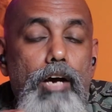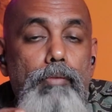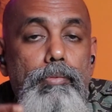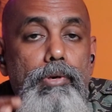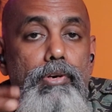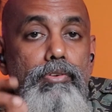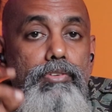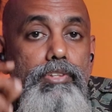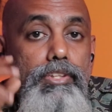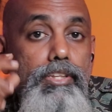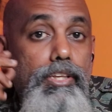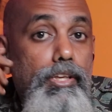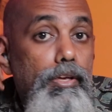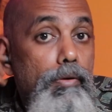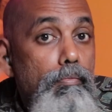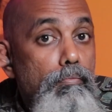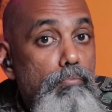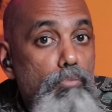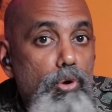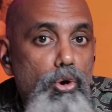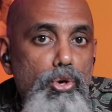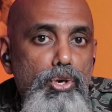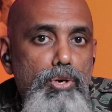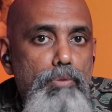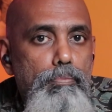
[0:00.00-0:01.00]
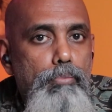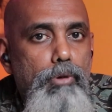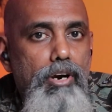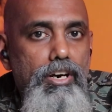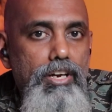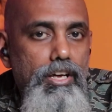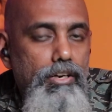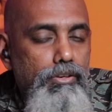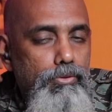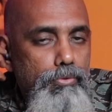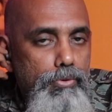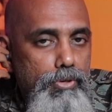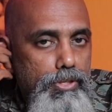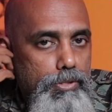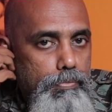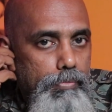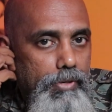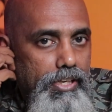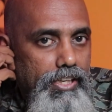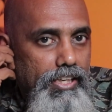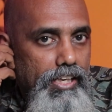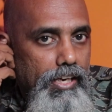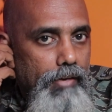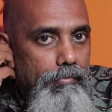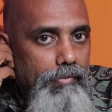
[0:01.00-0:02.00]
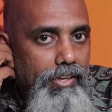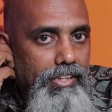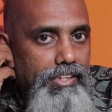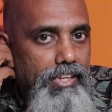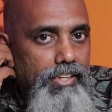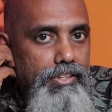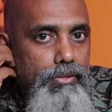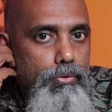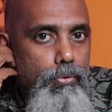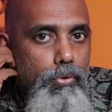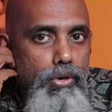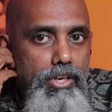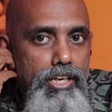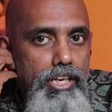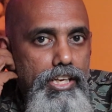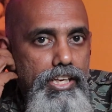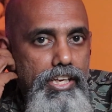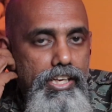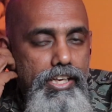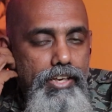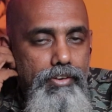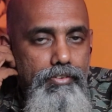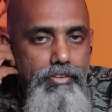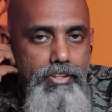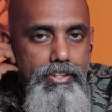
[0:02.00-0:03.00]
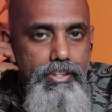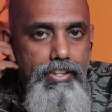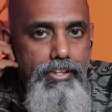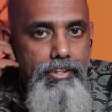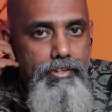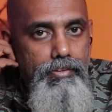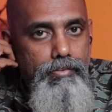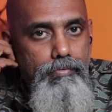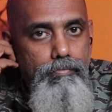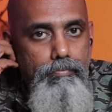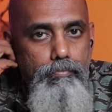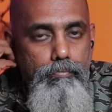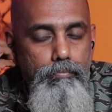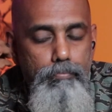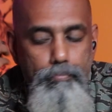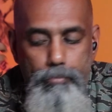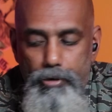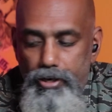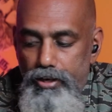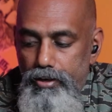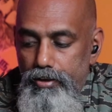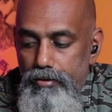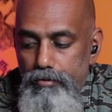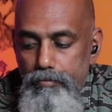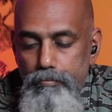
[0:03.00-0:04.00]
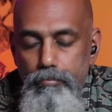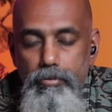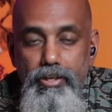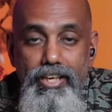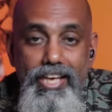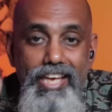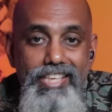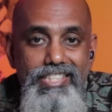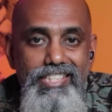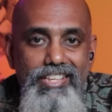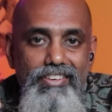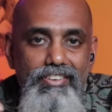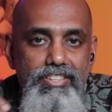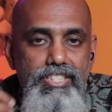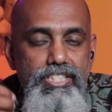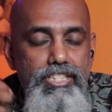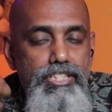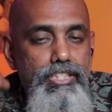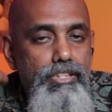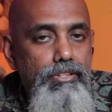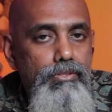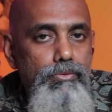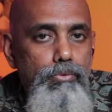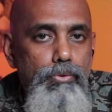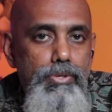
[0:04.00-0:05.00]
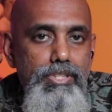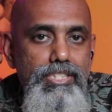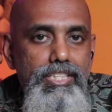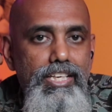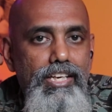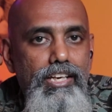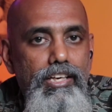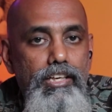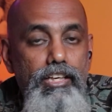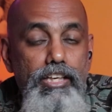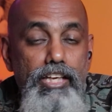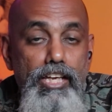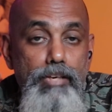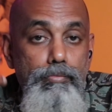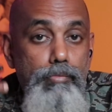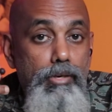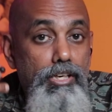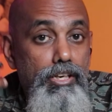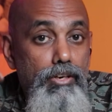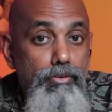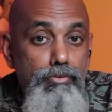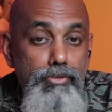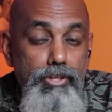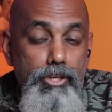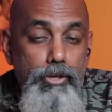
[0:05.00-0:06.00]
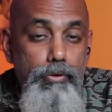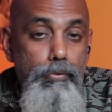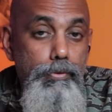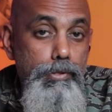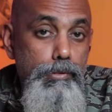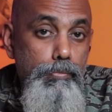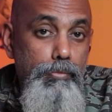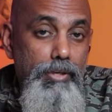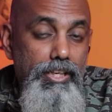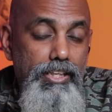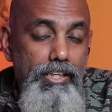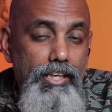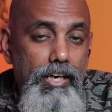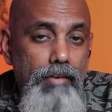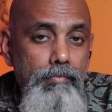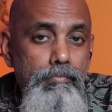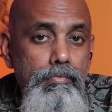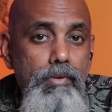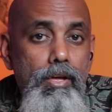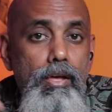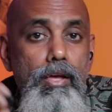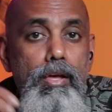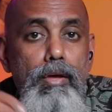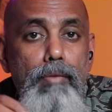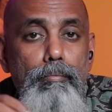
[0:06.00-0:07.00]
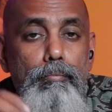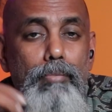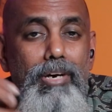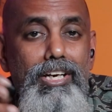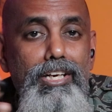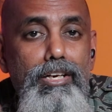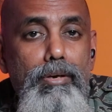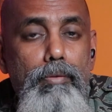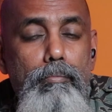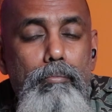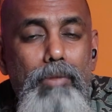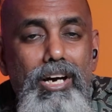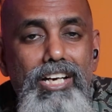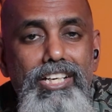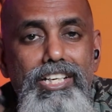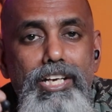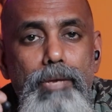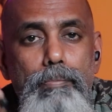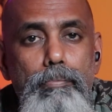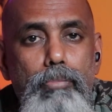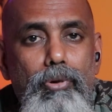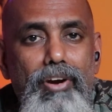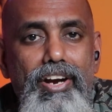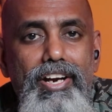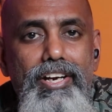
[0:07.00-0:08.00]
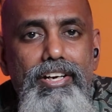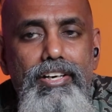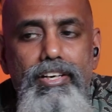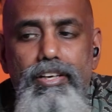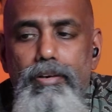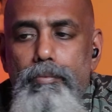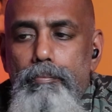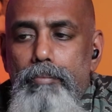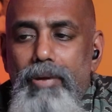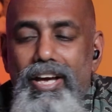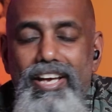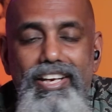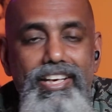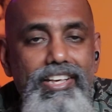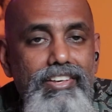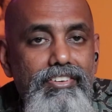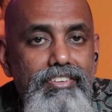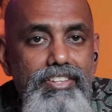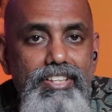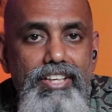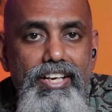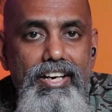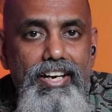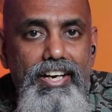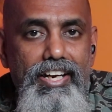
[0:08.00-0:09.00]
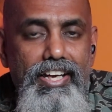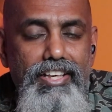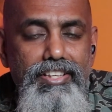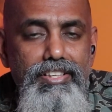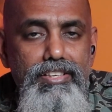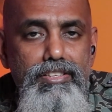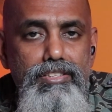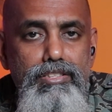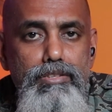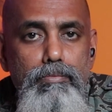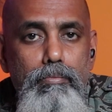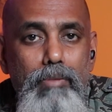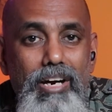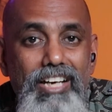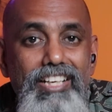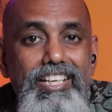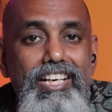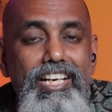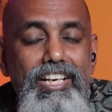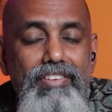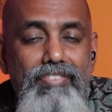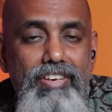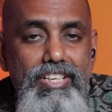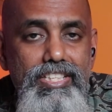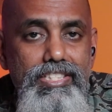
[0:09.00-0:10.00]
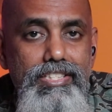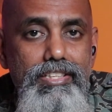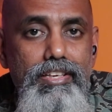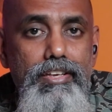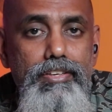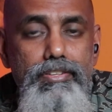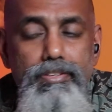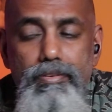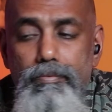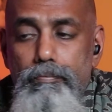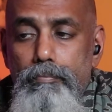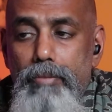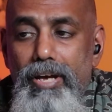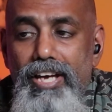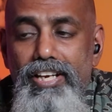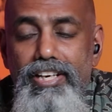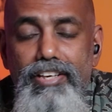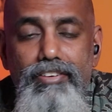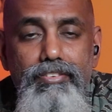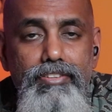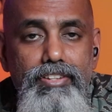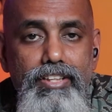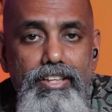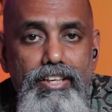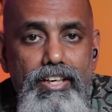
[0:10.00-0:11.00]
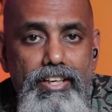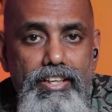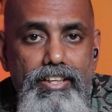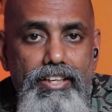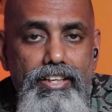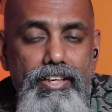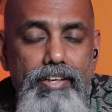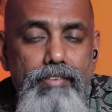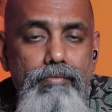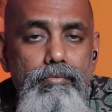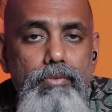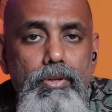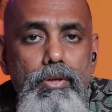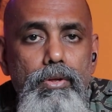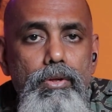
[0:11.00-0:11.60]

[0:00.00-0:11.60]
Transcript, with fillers: அப்புறம் வந்து மோனோபாடாகவும் யூஸ் பண்ணிக்கலாம் அதாவது ஒன்றை நீங்கள் வந்து கேஸில் வச்சுட்டு ஒரு சிங்கிள் இயர்பாடாகவும் நீங்கள் யூஸ் பண்ணிக்கலாம் பட் மல்டி பாயிண்ட் பேரிங் வந்து கிடையாது ஸோ மல்டி டிவைஸ் பேரிங் வந்து இதில் இல்லை